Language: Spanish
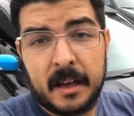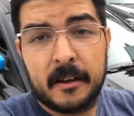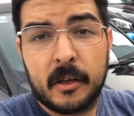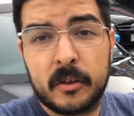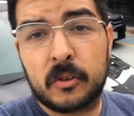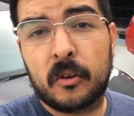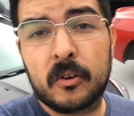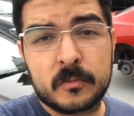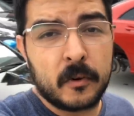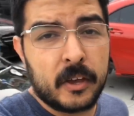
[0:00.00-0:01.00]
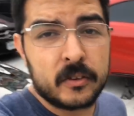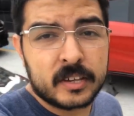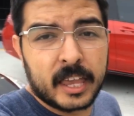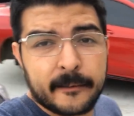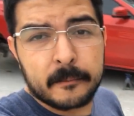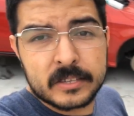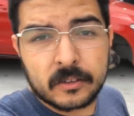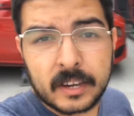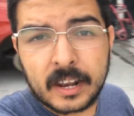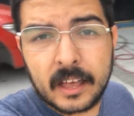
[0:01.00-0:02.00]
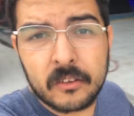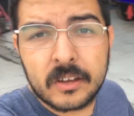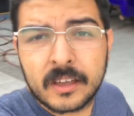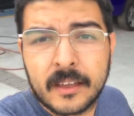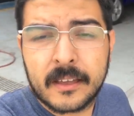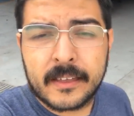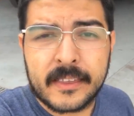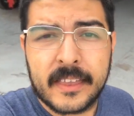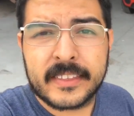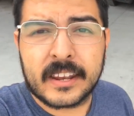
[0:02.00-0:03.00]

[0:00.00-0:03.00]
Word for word: Han dado todos los proyectos que ya habían visto de aquel lado, ya